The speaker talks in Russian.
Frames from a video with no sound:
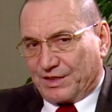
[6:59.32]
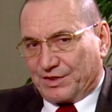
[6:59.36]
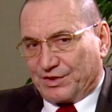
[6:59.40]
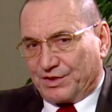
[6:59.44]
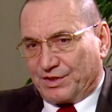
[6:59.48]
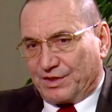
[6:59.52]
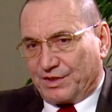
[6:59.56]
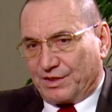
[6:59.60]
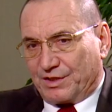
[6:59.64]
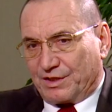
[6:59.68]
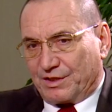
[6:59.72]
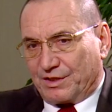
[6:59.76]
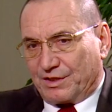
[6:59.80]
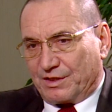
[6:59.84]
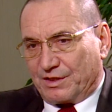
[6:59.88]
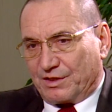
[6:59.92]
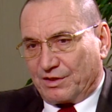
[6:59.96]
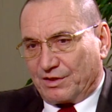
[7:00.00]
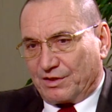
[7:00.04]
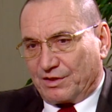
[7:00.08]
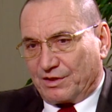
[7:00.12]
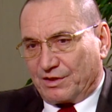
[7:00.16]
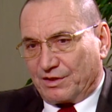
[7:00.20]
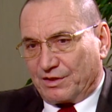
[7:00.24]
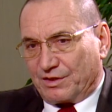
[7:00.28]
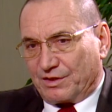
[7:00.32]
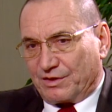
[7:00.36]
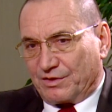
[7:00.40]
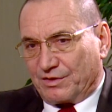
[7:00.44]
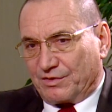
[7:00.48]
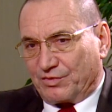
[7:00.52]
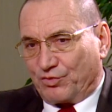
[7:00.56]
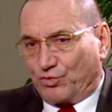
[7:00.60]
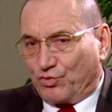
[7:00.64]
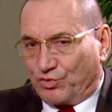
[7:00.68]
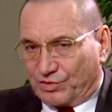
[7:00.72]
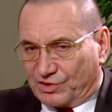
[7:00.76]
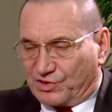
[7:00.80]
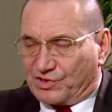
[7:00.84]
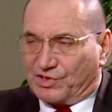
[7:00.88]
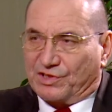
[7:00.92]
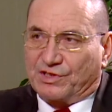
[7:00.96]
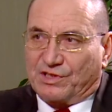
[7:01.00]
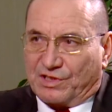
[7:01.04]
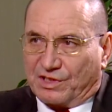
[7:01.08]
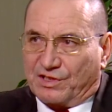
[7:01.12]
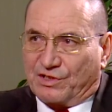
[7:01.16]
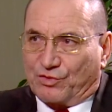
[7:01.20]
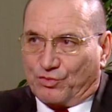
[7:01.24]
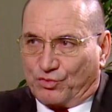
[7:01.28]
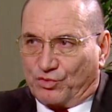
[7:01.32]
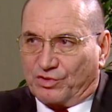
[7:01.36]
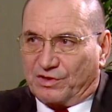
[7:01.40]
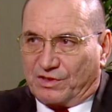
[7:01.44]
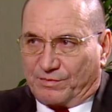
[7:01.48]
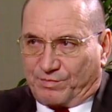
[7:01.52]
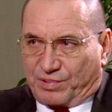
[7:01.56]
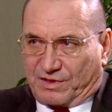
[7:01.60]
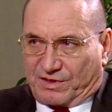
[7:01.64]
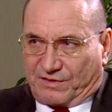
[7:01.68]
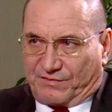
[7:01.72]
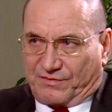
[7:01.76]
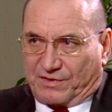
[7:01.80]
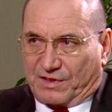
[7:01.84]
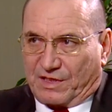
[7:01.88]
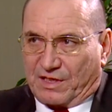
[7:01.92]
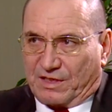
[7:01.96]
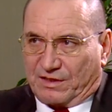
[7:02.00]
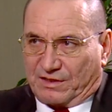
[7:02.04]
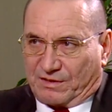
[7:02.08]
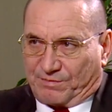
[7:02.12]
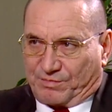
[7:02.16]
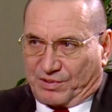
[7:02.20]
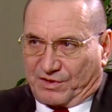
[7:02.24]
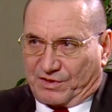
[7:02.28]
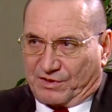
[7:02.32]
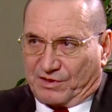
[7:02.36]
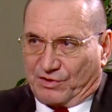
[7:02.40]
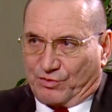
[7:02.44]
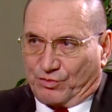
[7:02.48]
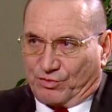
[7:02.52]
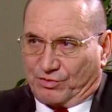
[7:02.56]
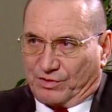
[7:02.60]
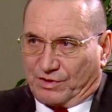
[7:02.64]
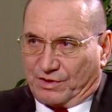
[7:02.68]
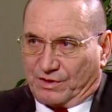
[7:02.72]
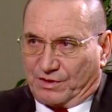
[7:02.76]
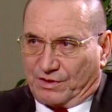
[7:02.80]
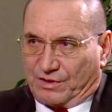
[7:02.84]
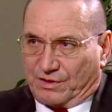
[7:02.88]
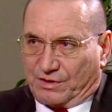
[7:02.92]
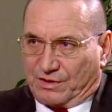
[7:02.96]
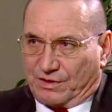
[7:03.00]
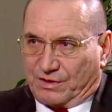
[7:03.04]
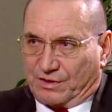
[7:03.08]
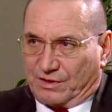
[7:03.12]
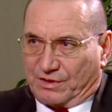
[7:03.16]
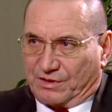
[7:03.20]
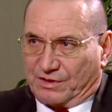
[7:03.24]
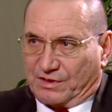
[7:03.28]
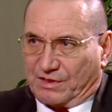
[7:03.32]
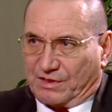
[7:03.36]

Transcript: И э, он четыре года продвигал определенные э,